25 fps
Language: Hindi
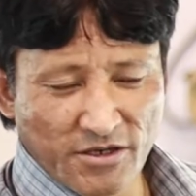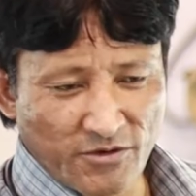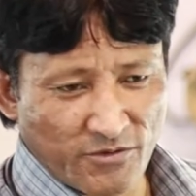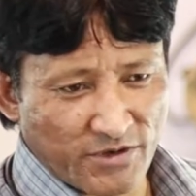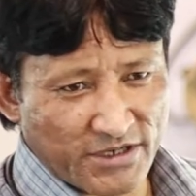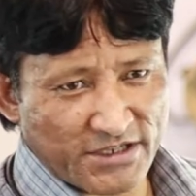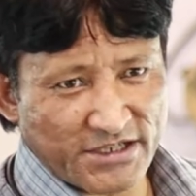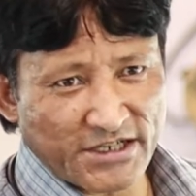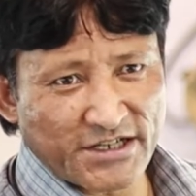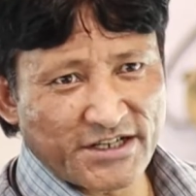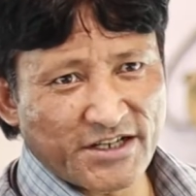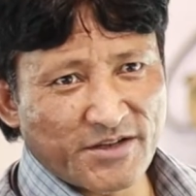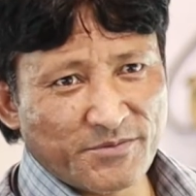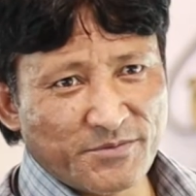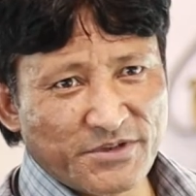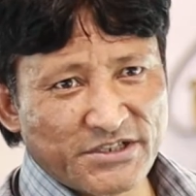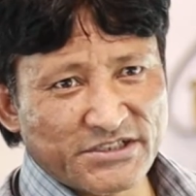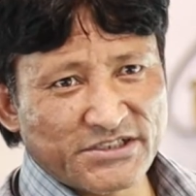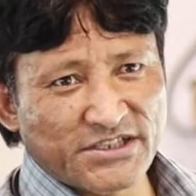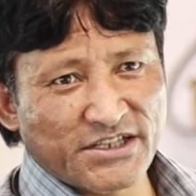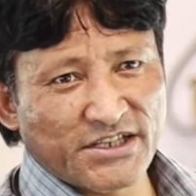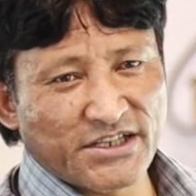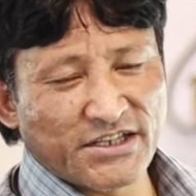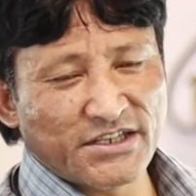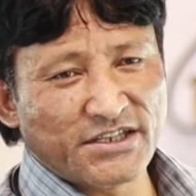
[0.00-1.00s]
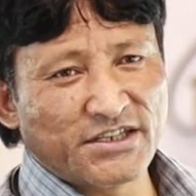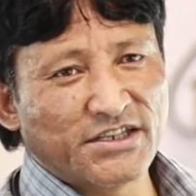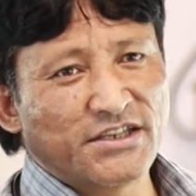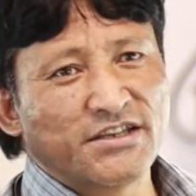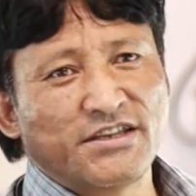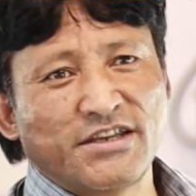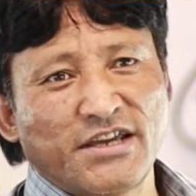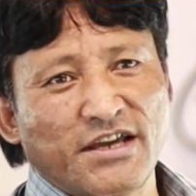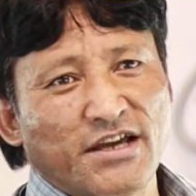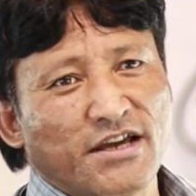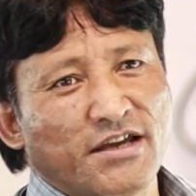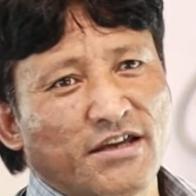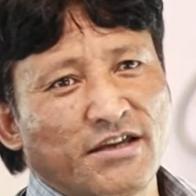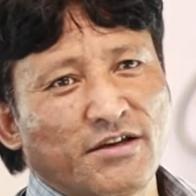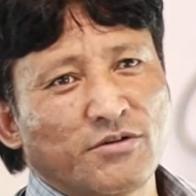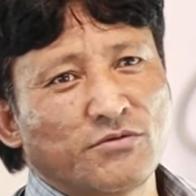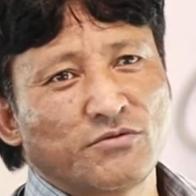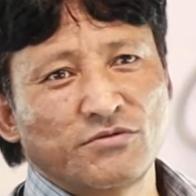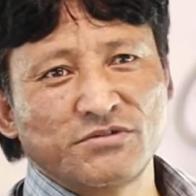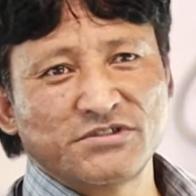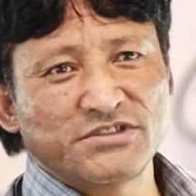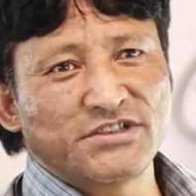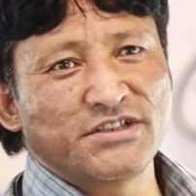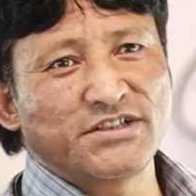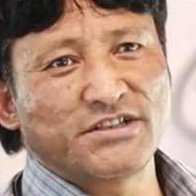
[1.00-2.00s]
वाटर डैमेज है कि क्या है
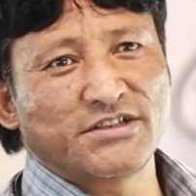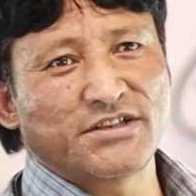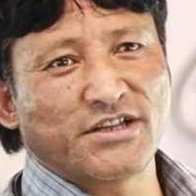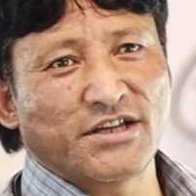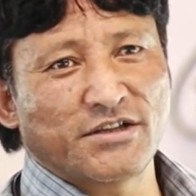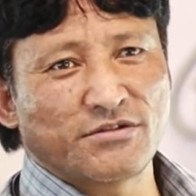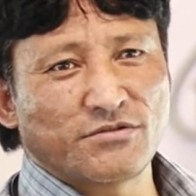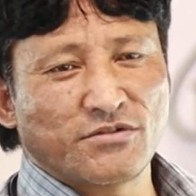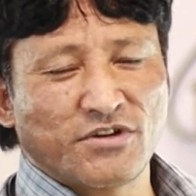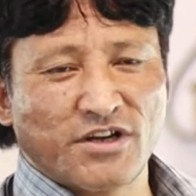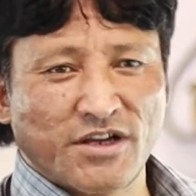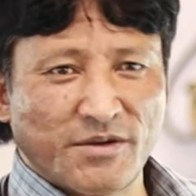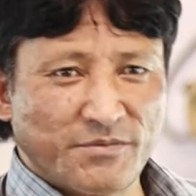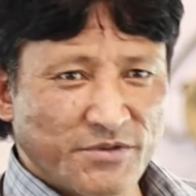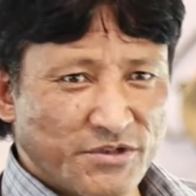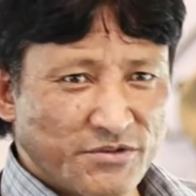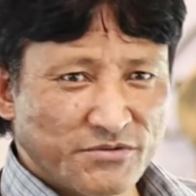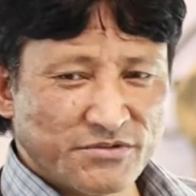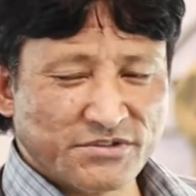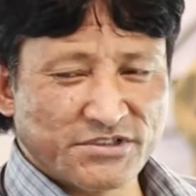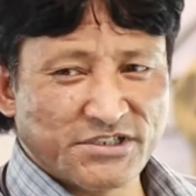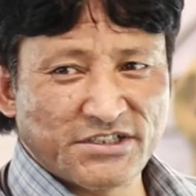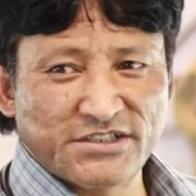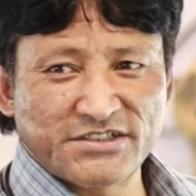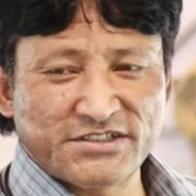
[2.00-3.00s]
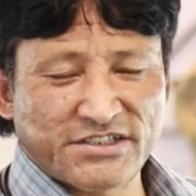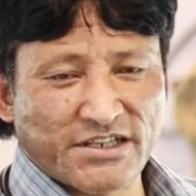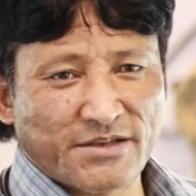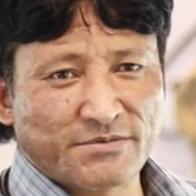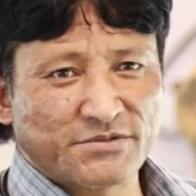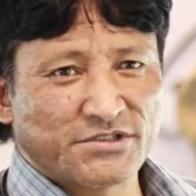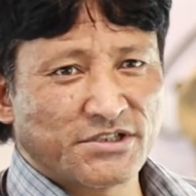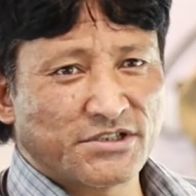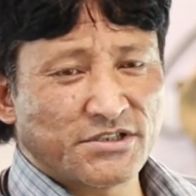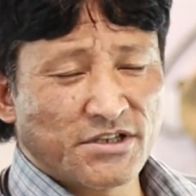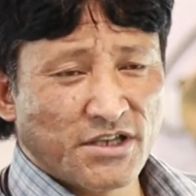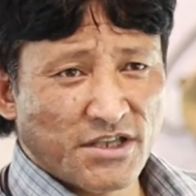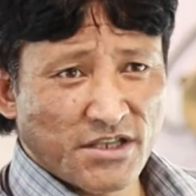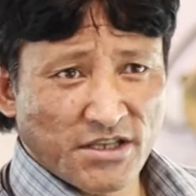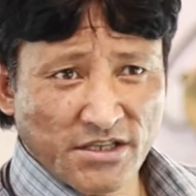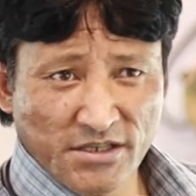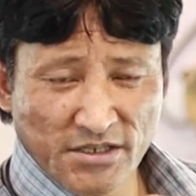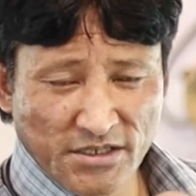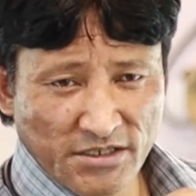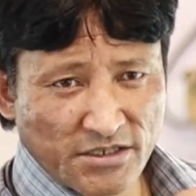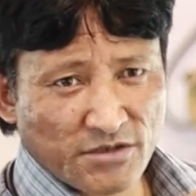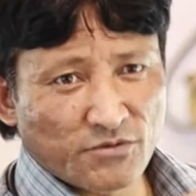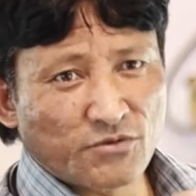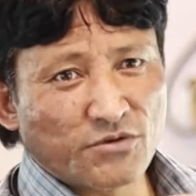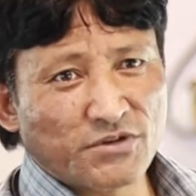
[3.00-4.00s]
कुछ हम्म, नहीं था तो हमने उसी हिसाब से
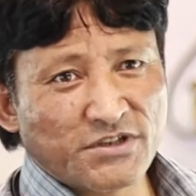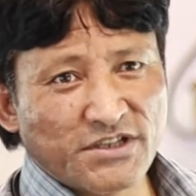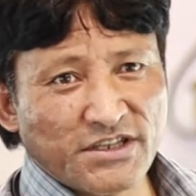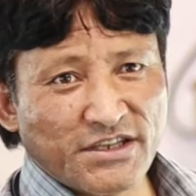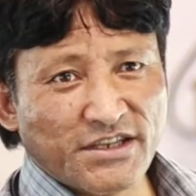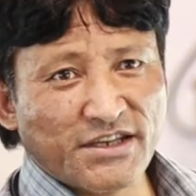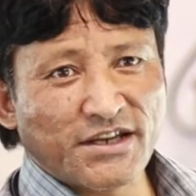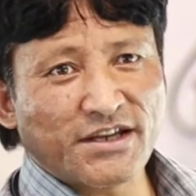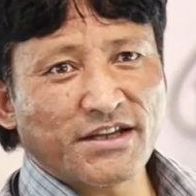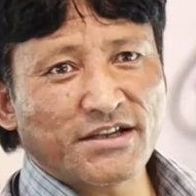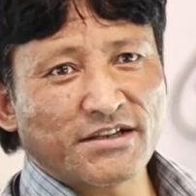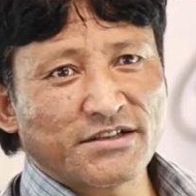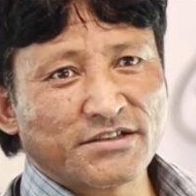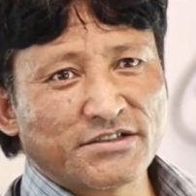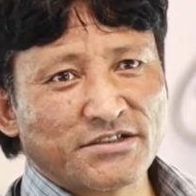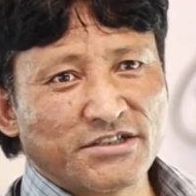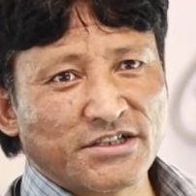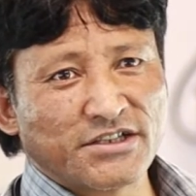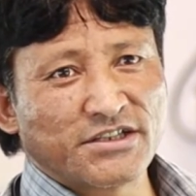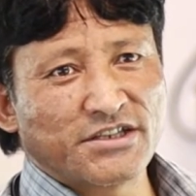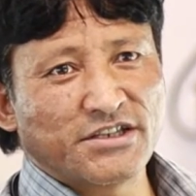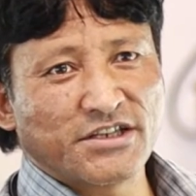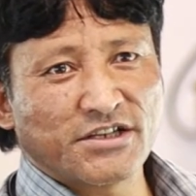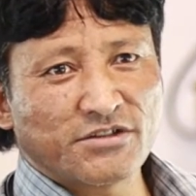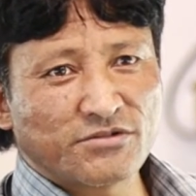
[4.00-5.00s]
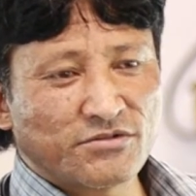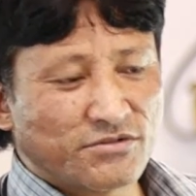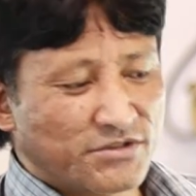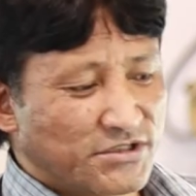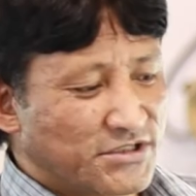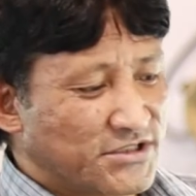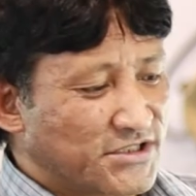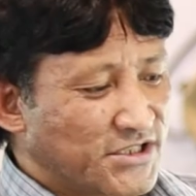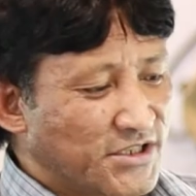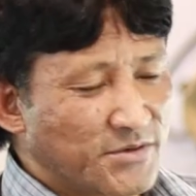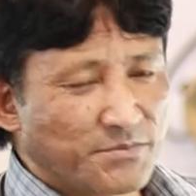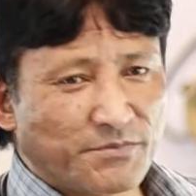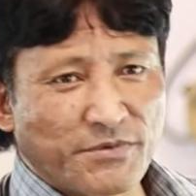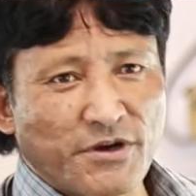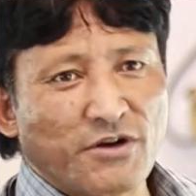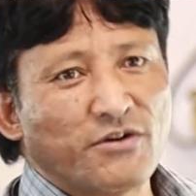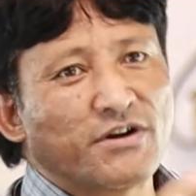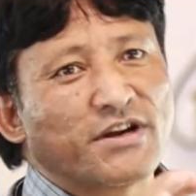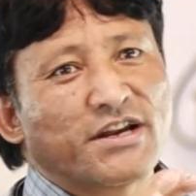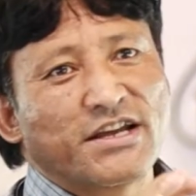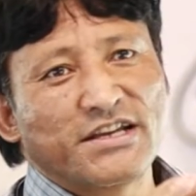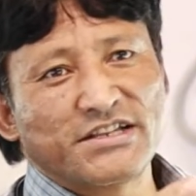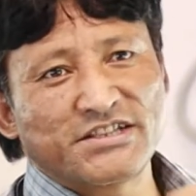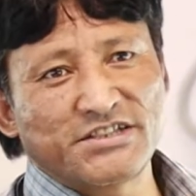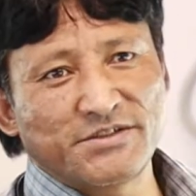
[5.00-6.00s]
वो किया ट्रेक किया तो इसके पावर
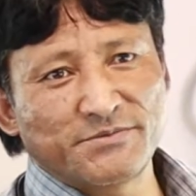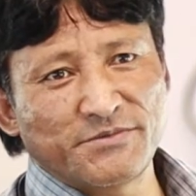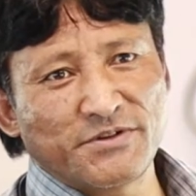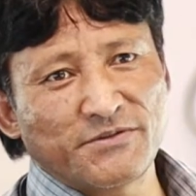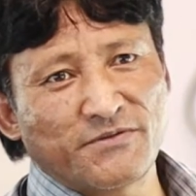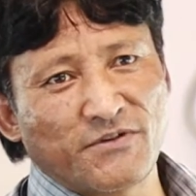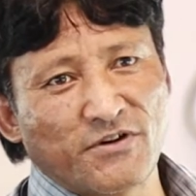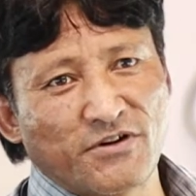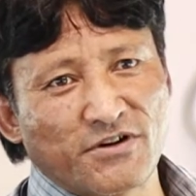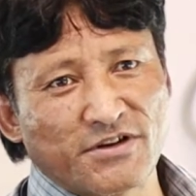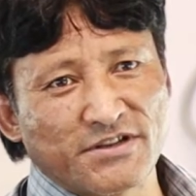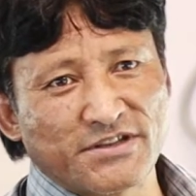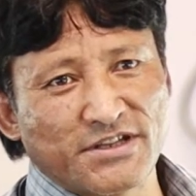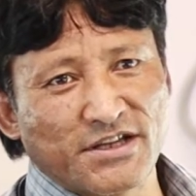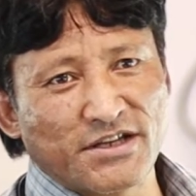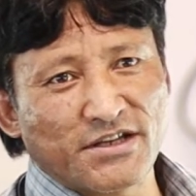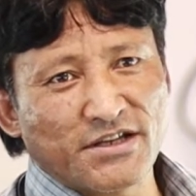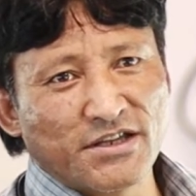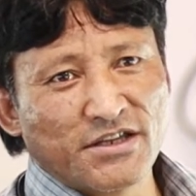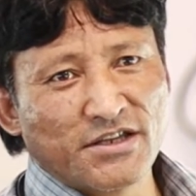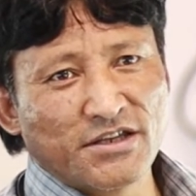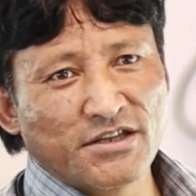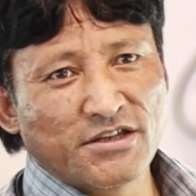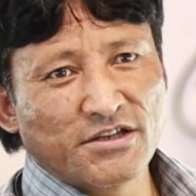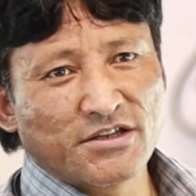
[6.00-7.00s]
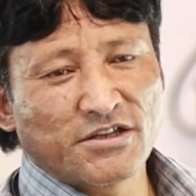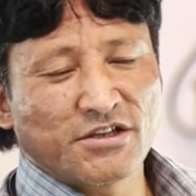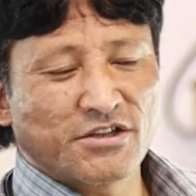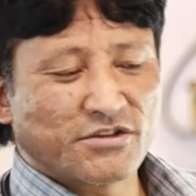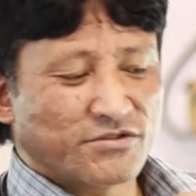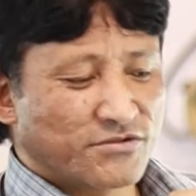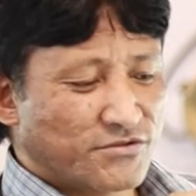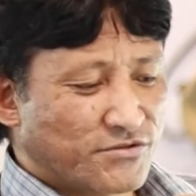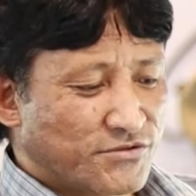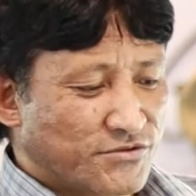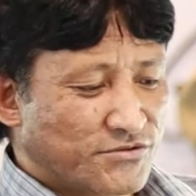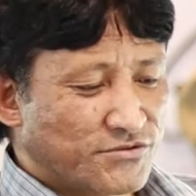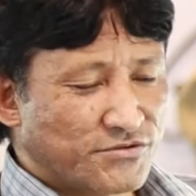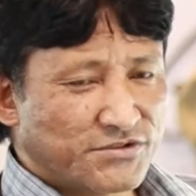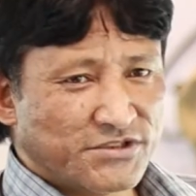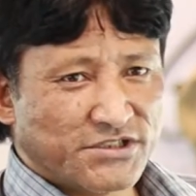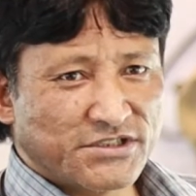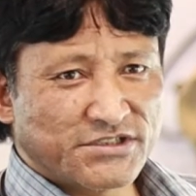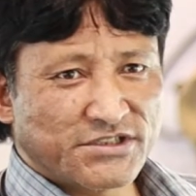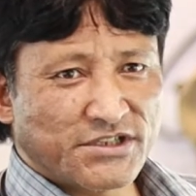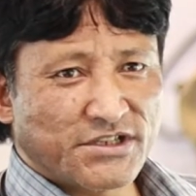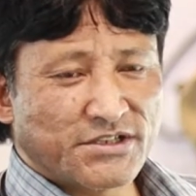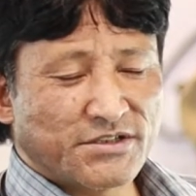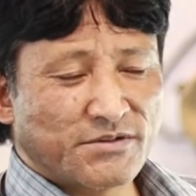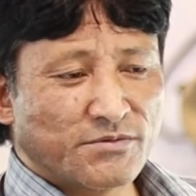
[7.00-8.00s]
आईसी में फॉल्ट था अच्छा तो सुरजीत
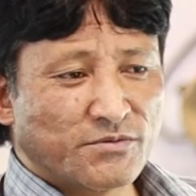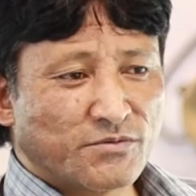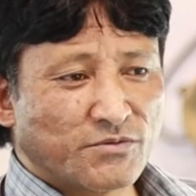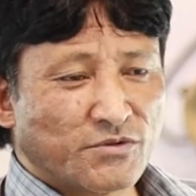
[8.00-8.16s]
सर ने